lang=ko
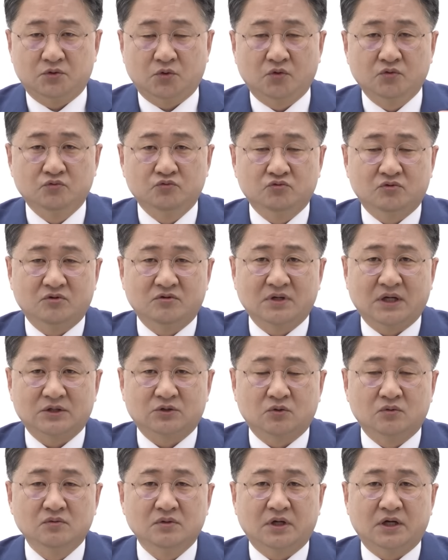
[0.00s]
돈 누군가
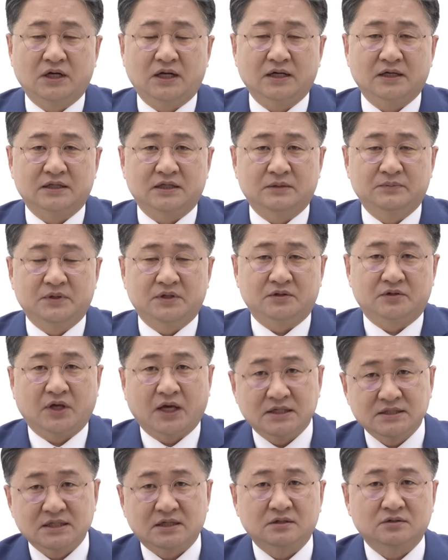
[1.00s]
동거를 하게 되면
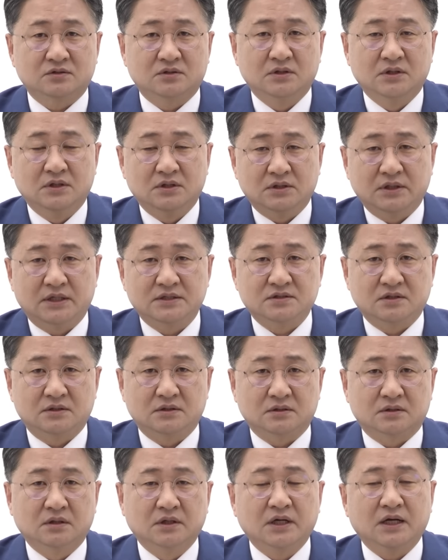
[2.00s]
계좌를
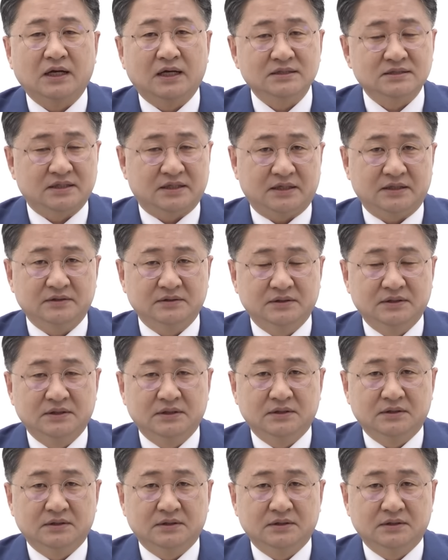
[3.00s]
해서 거래를 하잖아요.